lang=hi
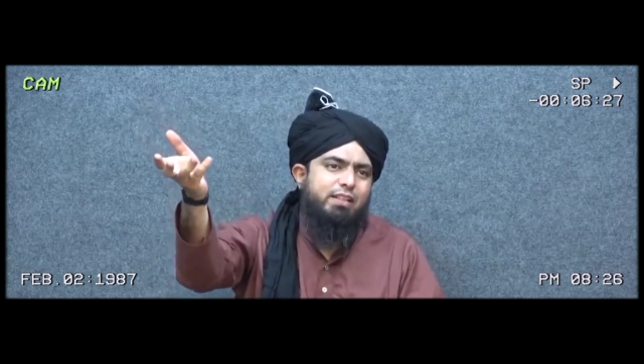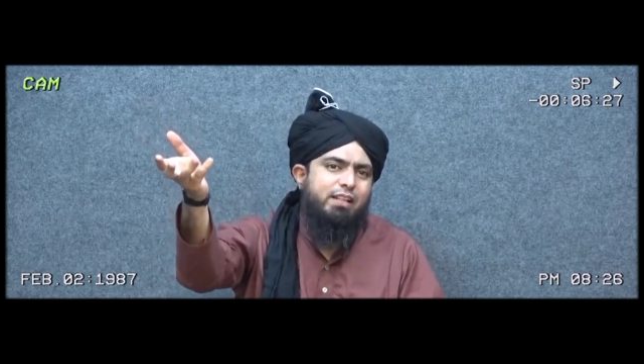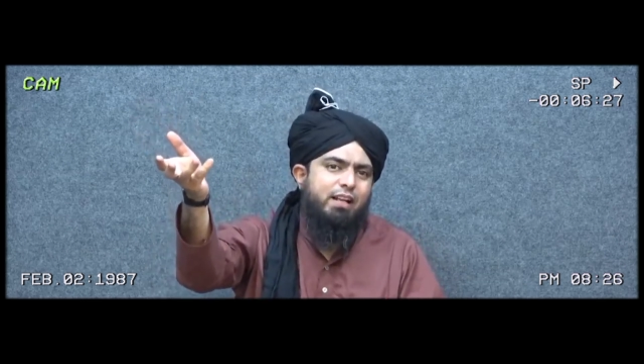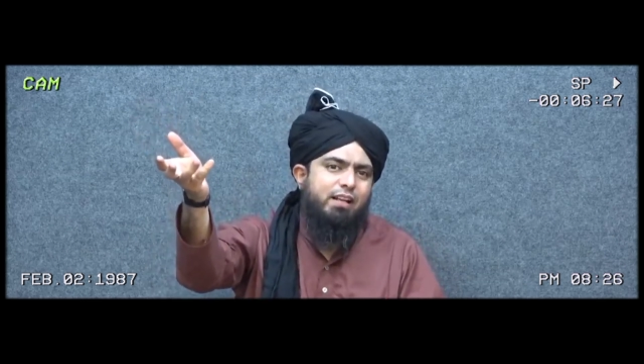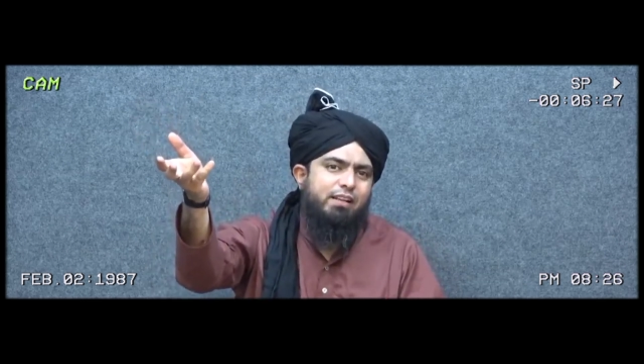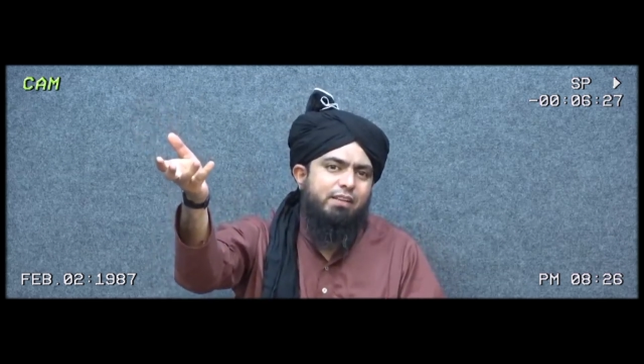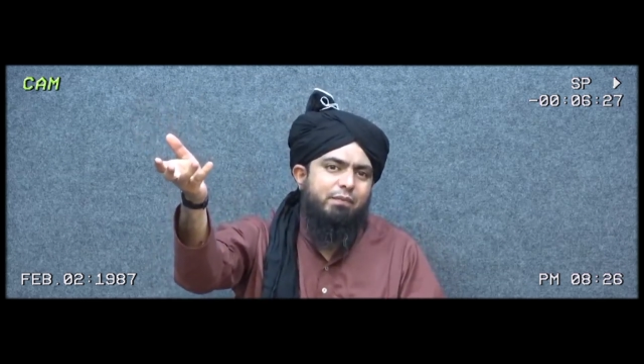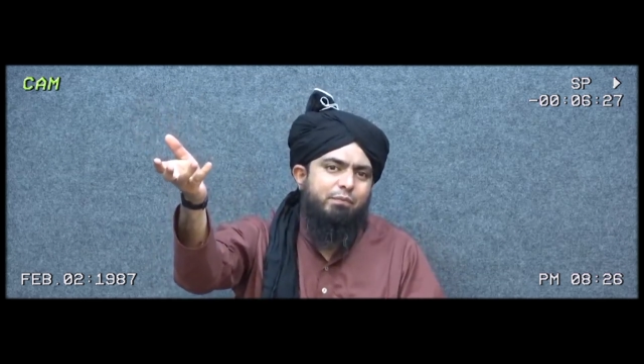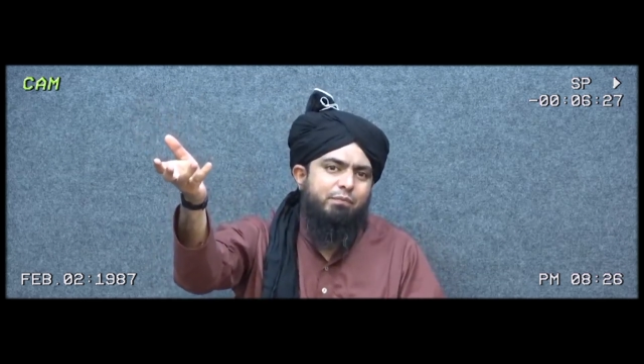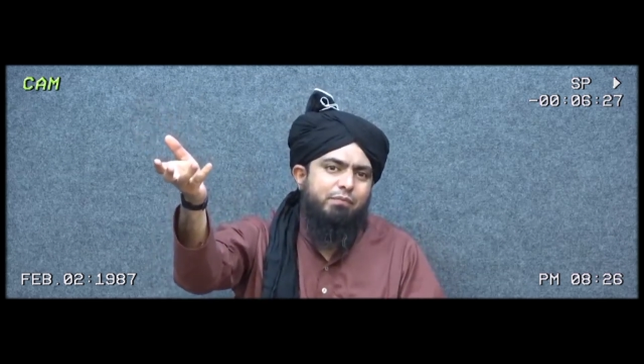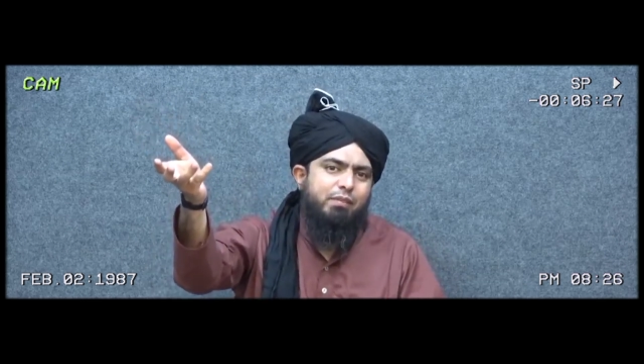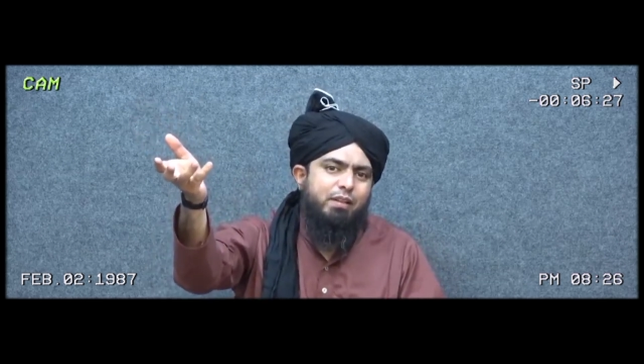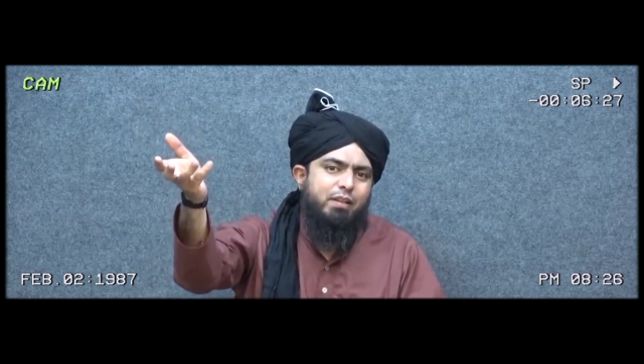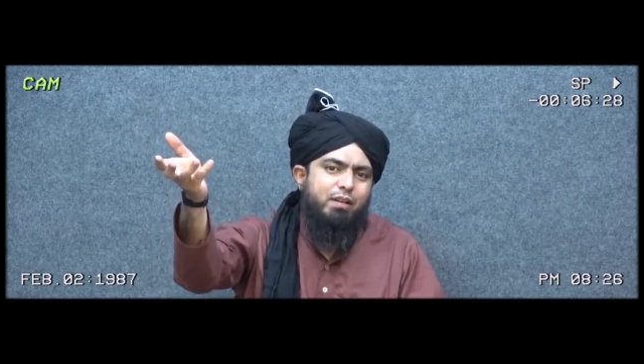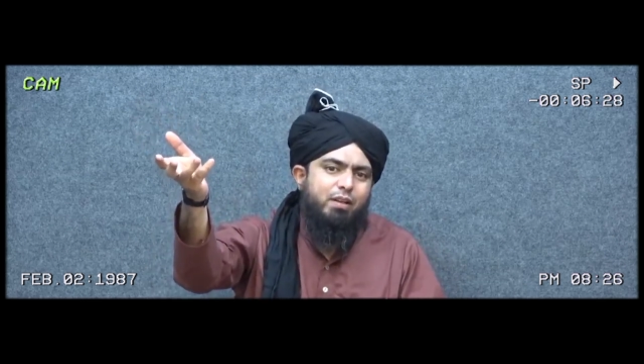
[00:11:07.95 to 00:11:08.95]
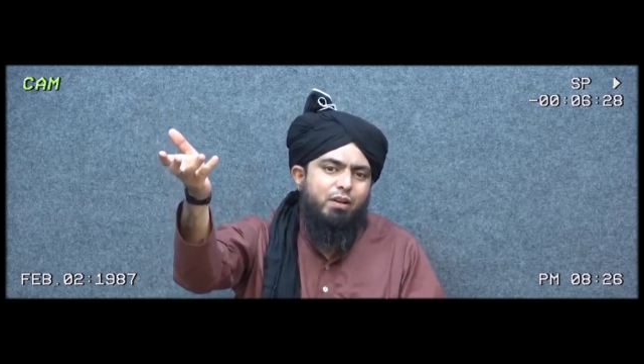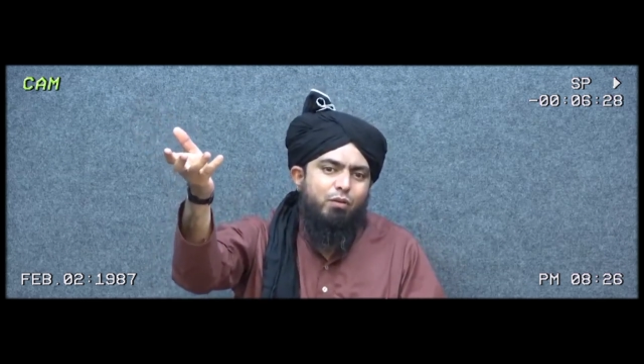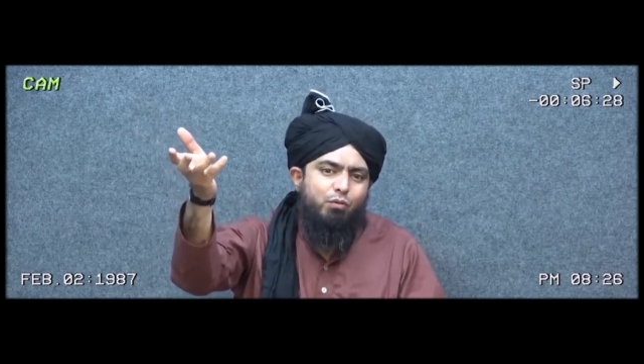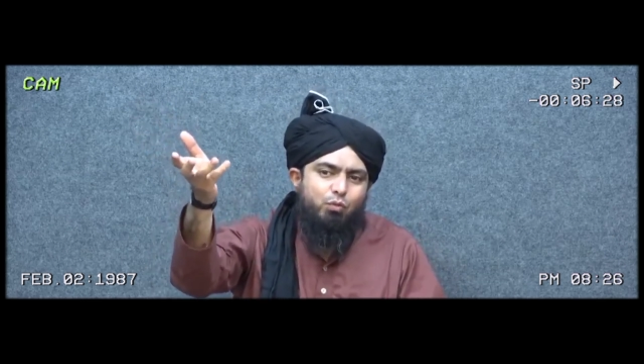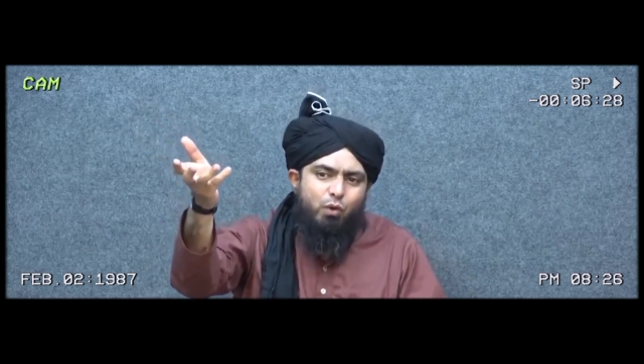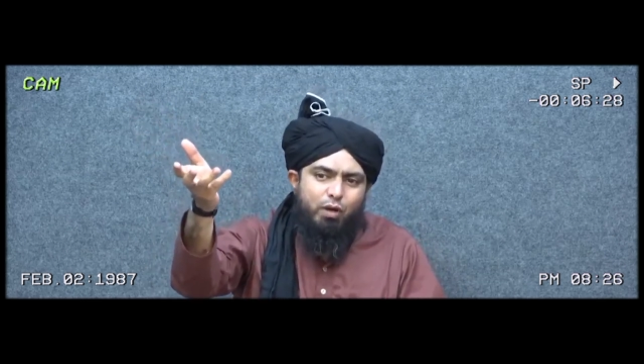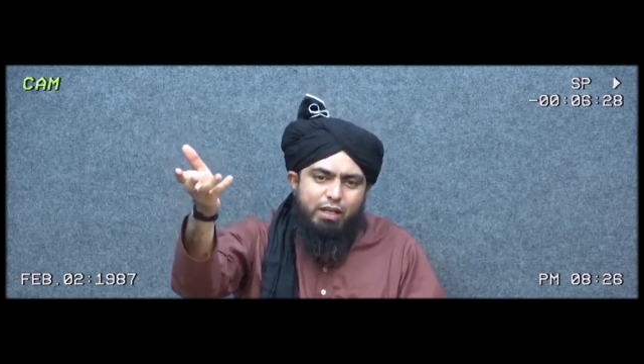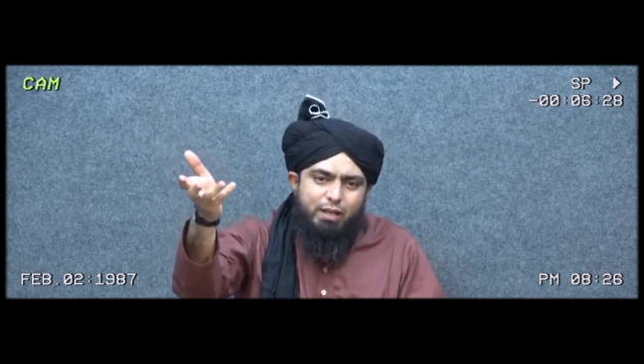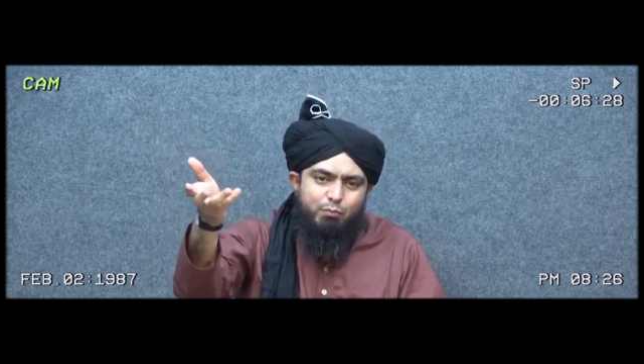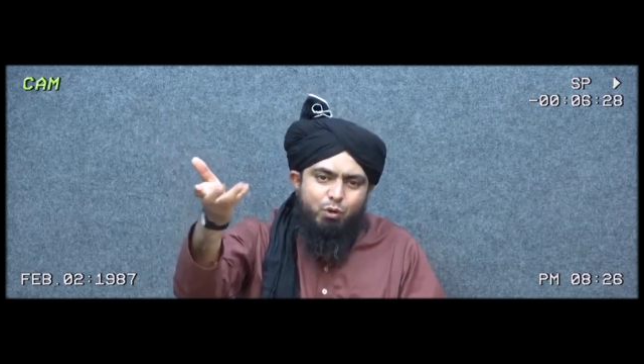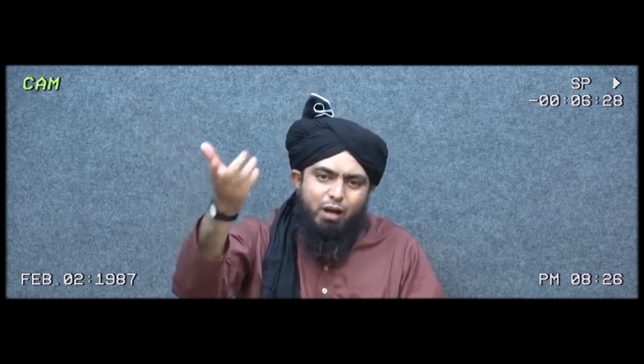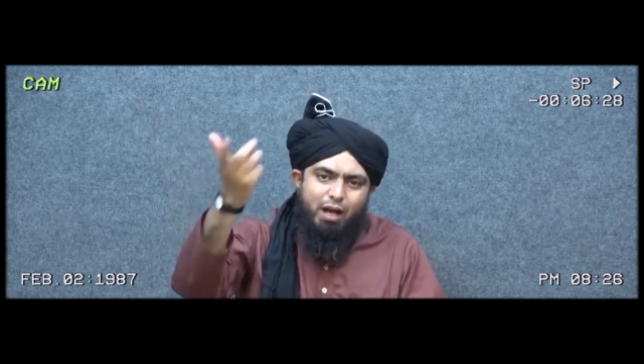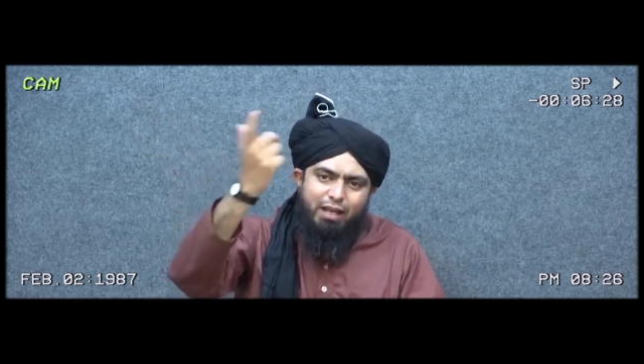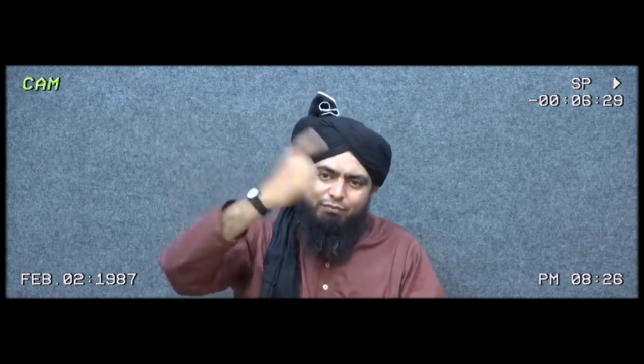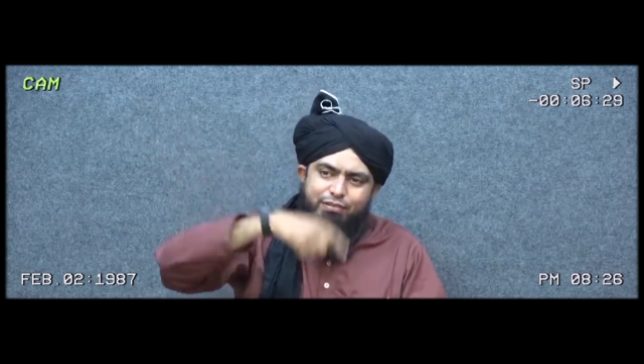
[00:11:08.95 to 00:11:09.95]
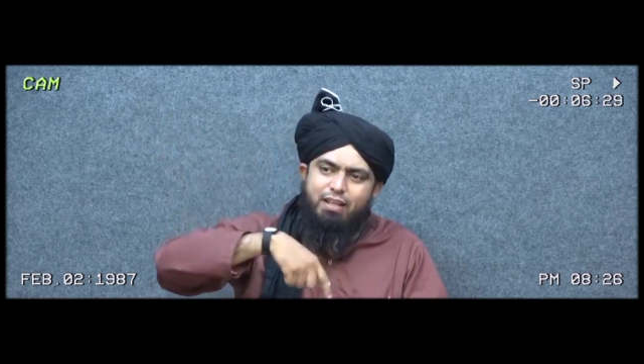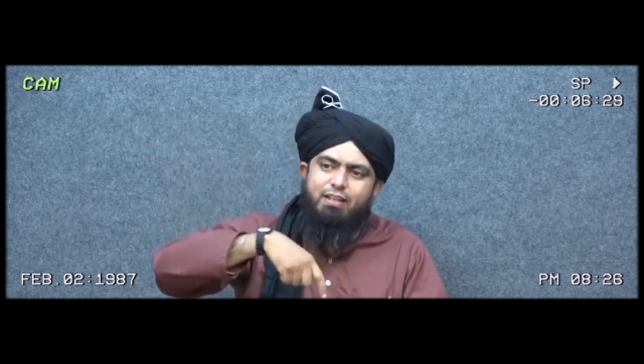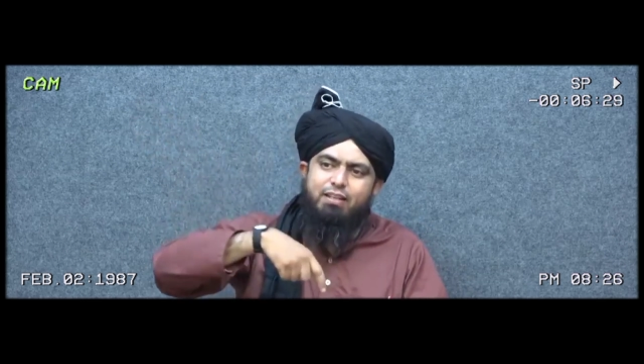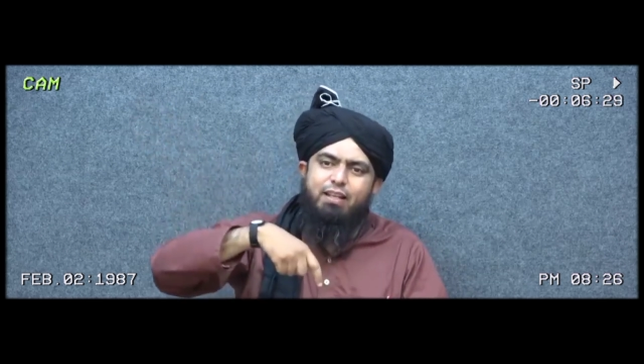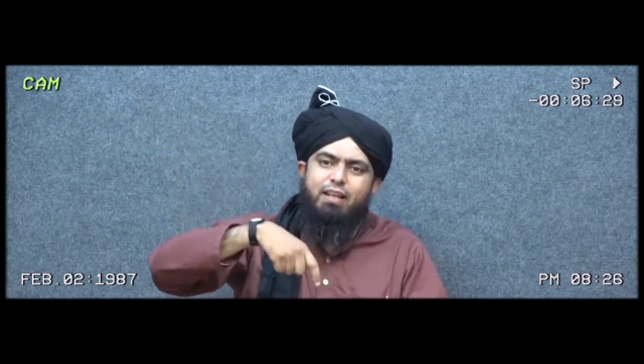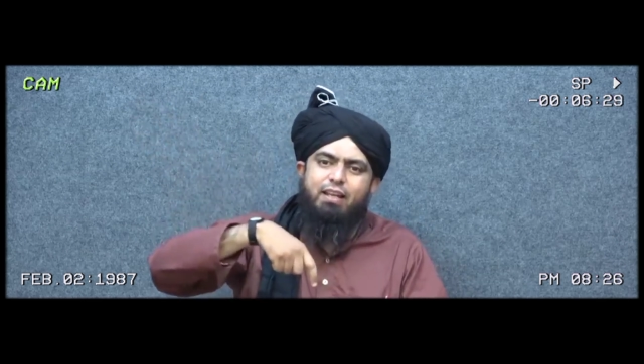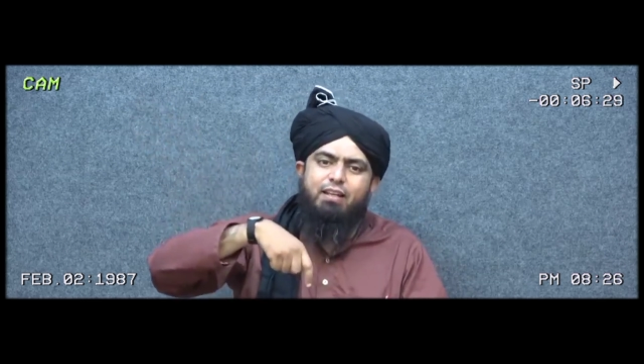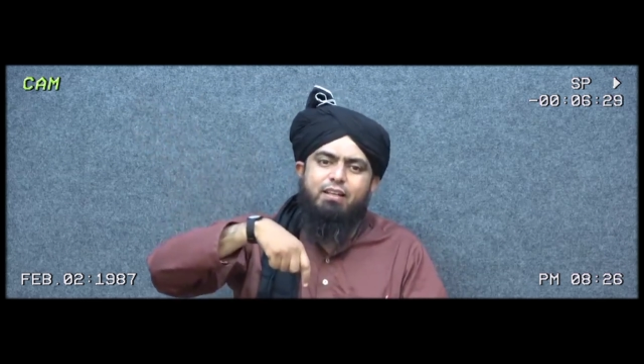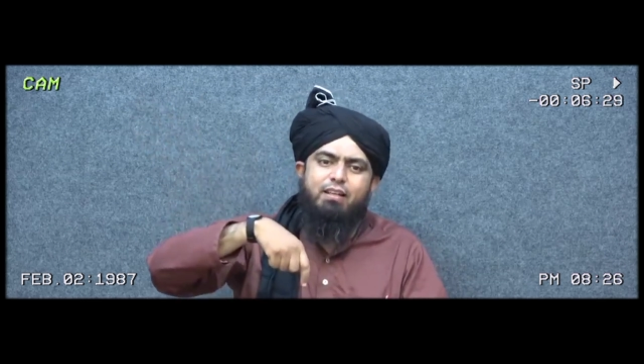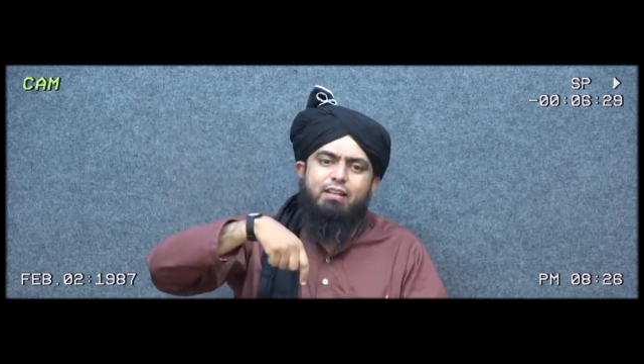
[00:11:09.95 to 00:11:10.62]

थी ना वही मुखालफी ने